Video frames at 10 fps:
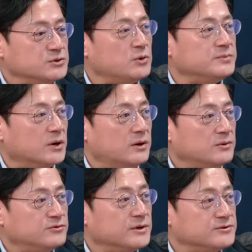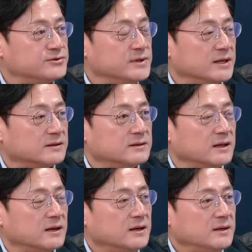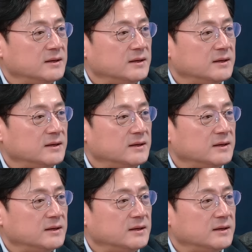음. 조금 더 우선순위에는. 네. 근데